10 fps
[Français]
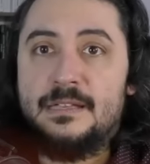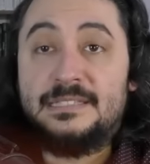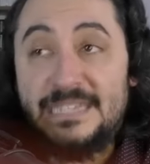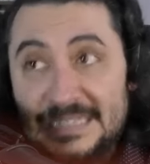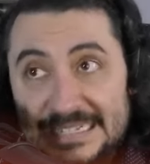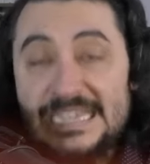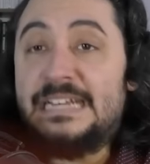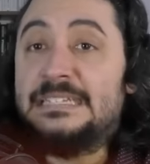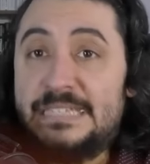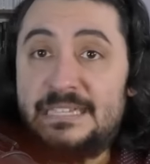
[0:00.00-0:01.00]
C'est une
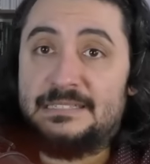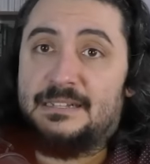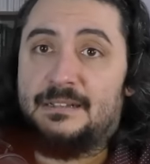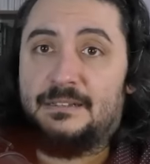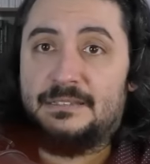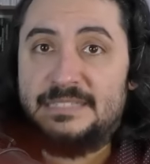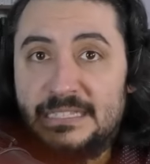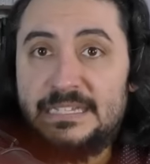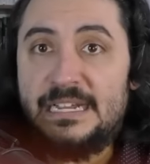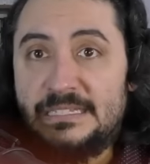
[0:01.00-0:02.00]
réalité, ça. C'est
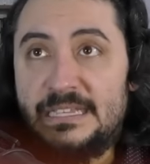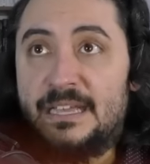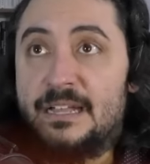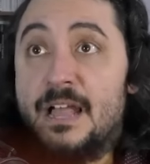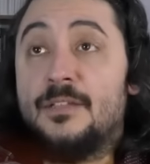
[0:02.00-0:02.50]
une réalité.